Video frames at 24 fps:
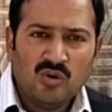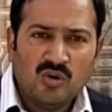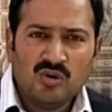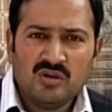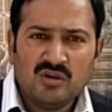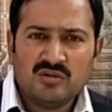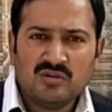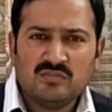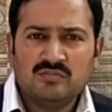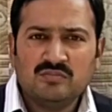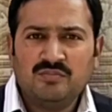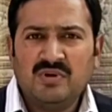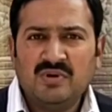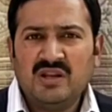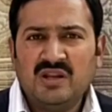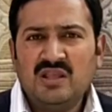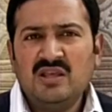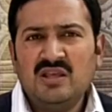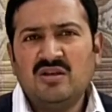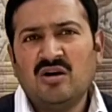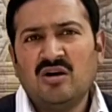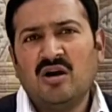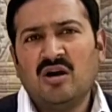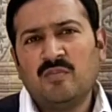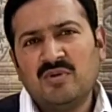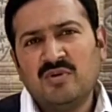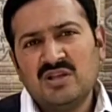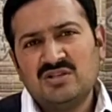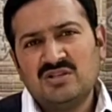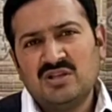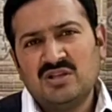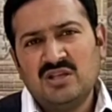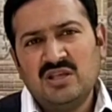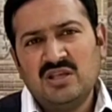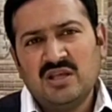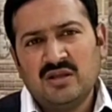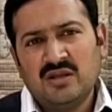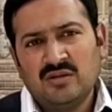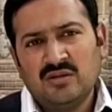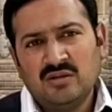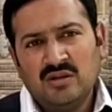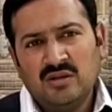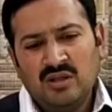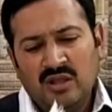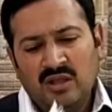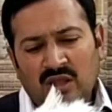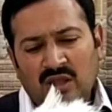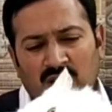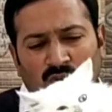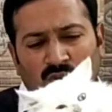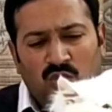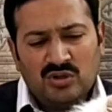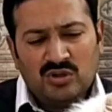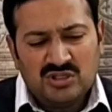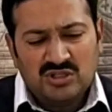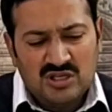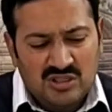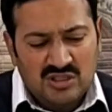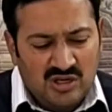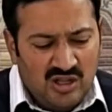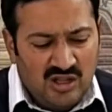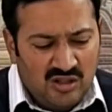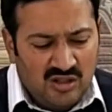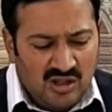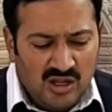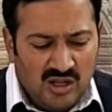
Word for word: और बरीक काम के ज़रिए इनको अच्छी तरह